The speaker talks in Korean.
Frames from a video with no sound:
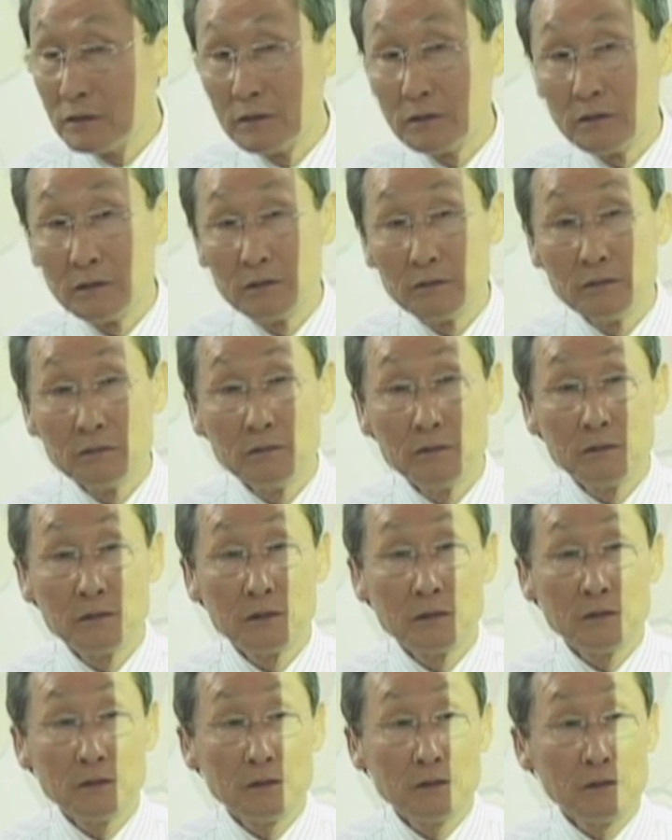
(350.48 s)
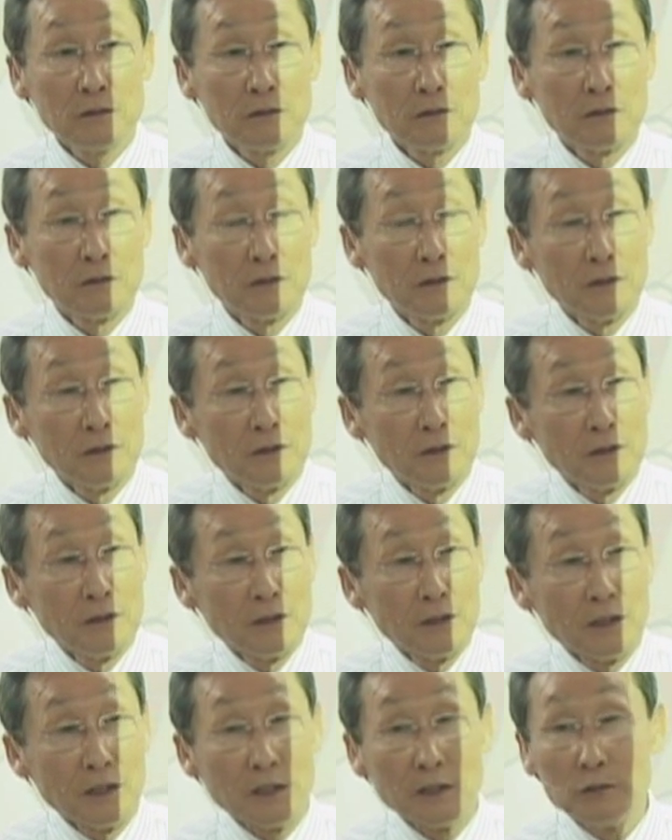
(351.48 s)
어, 우울증은
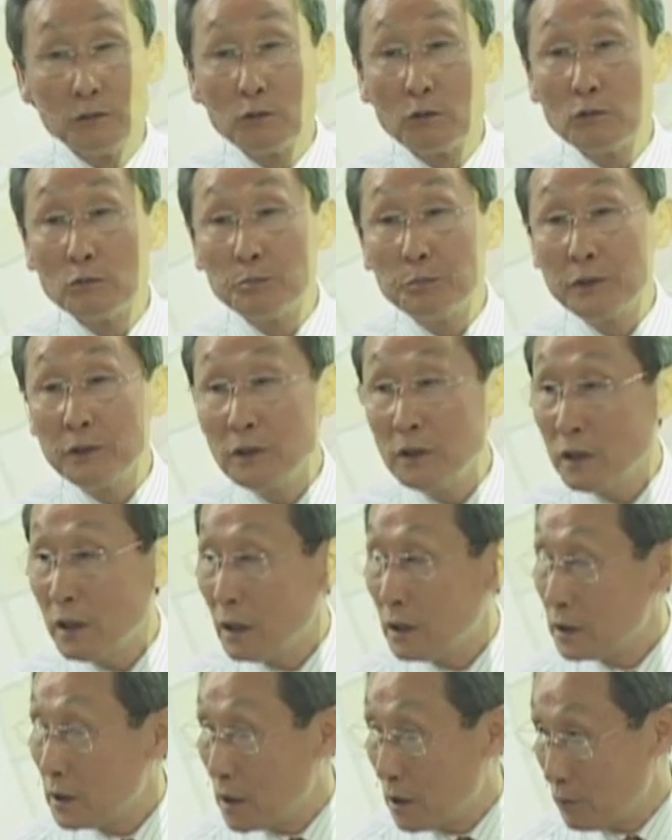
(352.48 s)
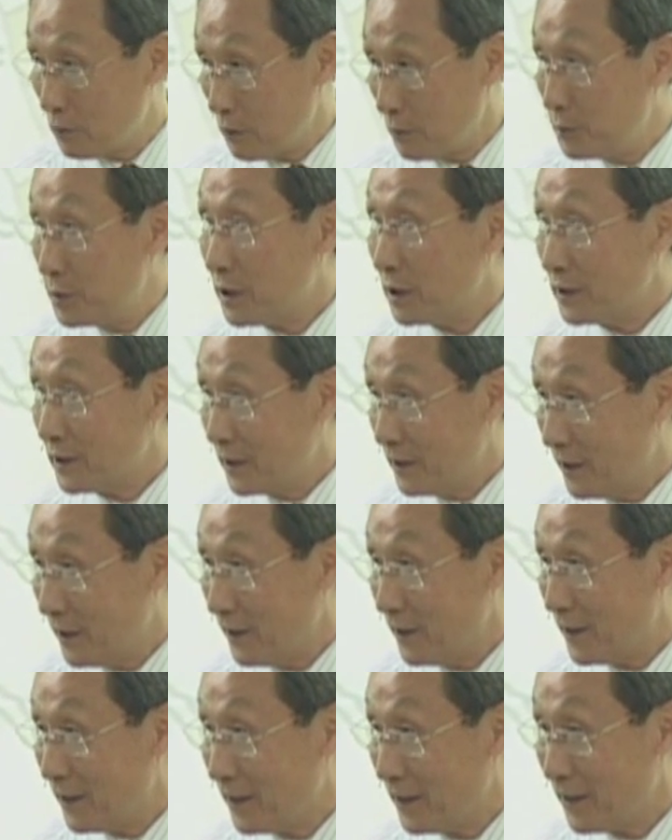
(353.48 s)
엔돌핀이 안 나오는
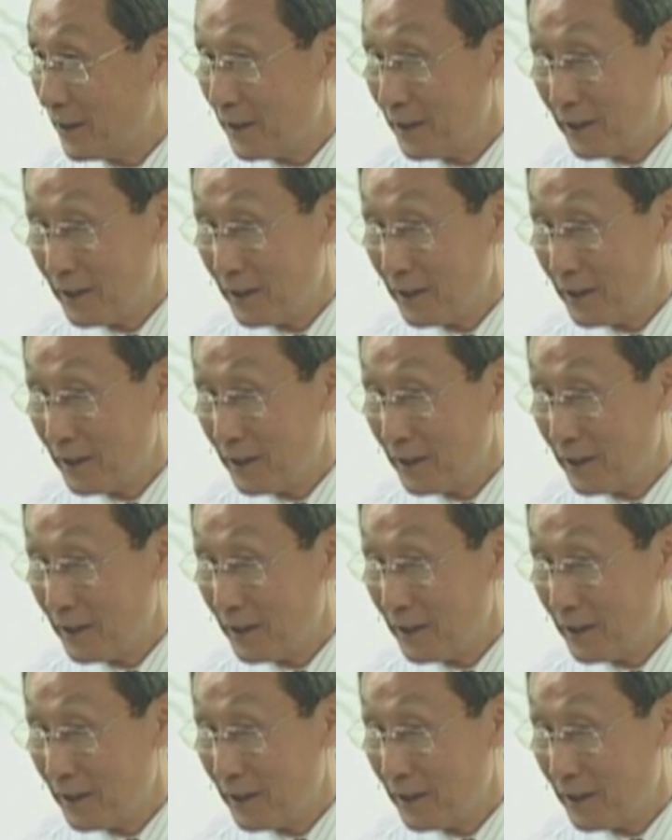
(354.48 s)
병이야.